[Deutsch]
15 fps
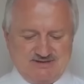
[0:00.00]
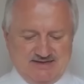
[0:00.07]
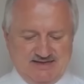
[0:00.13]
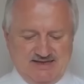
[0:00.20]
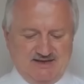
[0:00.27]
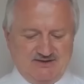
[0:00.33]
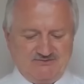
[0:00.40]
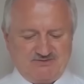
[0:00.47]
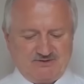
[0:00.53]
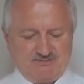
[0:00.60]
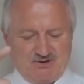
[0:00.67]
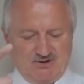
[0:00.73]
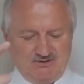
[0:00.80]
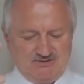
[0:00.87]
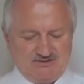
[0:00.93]
liegen
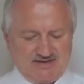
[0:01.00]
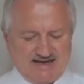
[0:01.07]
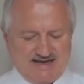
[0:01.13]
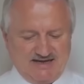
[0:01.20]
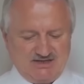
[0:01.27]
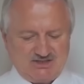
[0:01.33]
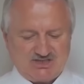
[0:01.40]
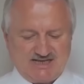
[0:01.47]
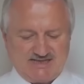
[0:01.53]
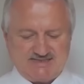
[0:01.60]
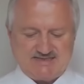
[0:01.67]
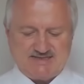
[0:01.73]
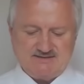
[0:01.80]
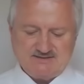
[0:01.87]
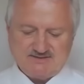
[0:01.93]
verborgen alle
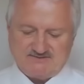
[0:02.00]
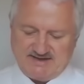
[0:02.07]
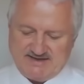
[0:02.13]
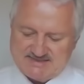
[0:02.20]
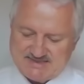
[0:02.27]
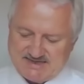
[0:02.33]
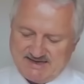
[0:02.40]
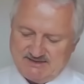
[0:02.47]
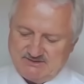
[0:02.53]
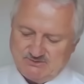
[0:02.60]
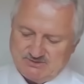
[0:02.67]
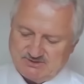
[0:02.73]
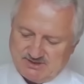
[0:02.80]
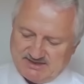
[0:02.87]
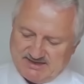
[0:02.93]
Schätze der Weisheit
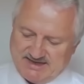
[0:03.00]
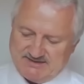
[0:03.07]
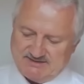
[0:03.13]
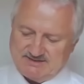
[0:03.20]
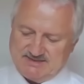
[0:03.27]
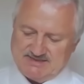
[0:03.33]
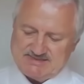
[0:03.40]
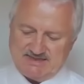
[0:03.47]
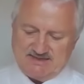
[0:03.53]
und der Erkenntnis.